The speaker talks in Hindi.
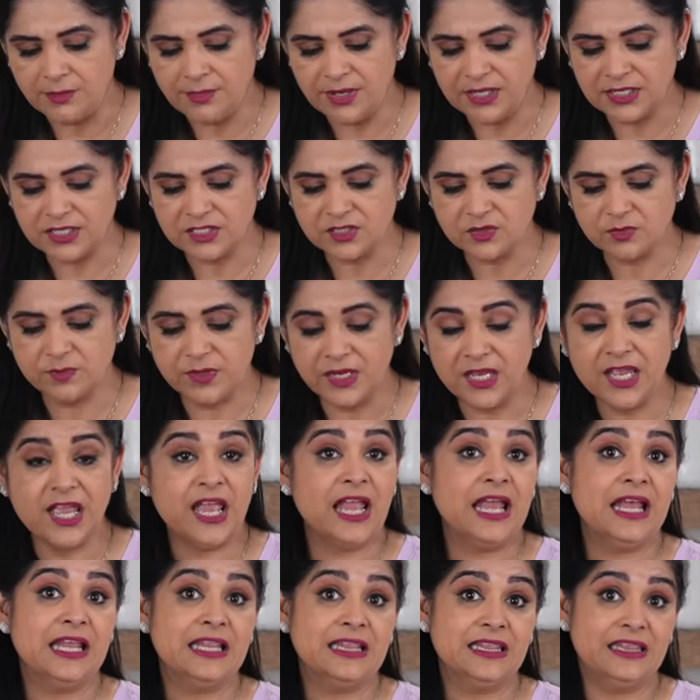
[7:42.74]
नमक इसमें
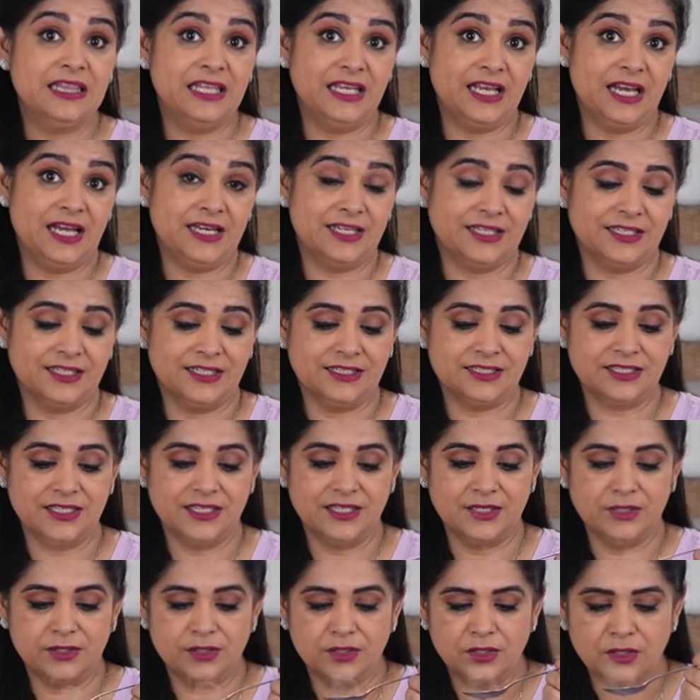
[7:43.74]
तीखा लगना
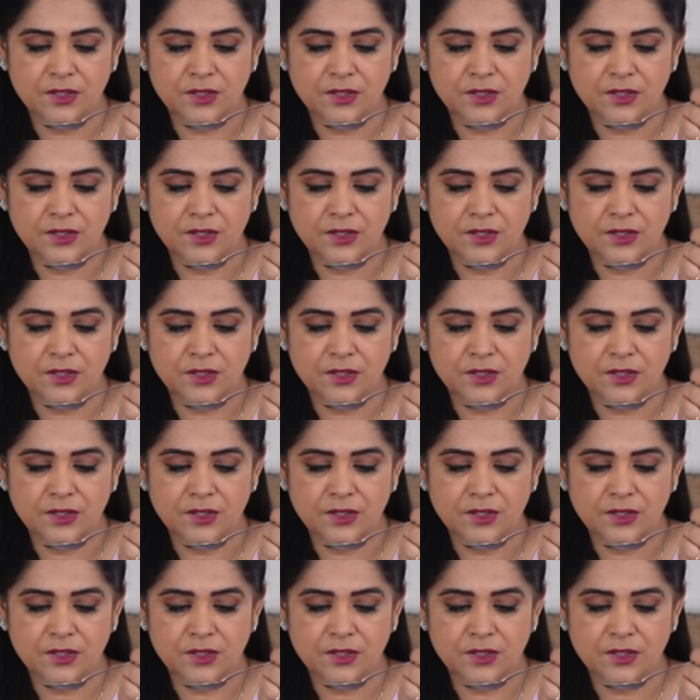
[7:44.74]
चाहिए